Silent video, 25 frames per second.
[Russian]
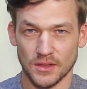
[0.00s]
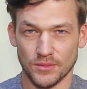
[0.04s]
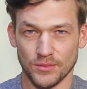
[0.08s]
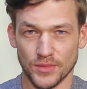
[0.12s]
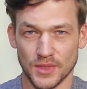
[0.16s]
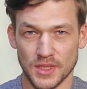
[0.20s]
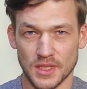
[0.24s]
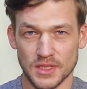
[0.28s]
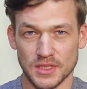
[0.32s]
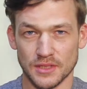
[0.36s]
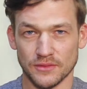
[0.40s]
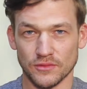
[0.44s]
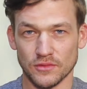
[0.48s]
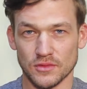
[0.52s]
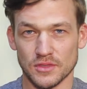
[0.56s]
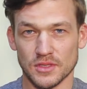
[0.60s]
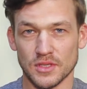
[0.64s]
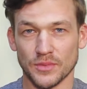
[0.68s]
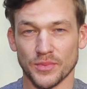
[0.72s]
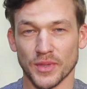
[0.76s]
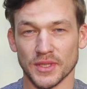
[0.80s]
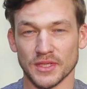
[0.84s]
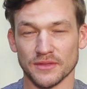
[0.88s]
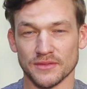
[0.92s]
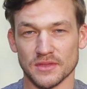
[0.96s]
Меня зовут
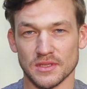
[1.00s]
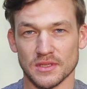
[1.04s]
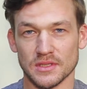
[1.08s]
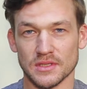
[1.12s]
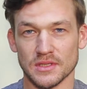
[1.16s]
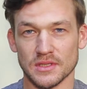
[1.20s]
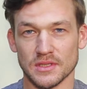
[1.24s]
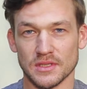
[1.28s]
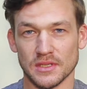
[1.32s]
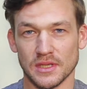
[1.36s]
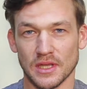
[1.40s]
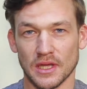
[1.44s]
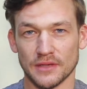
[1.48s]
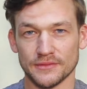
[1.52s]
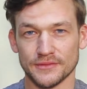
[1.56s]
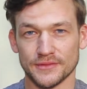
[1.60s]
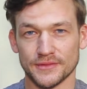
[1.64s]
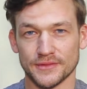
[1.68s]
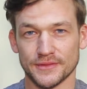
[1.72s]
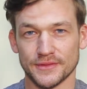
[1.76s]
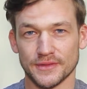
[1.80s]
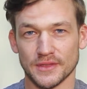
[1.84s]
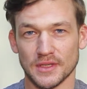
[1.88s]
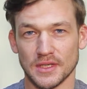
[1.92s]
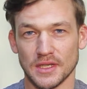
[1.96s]
Степанов
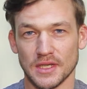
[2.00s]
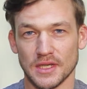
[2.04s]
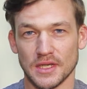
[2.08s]
Станислав.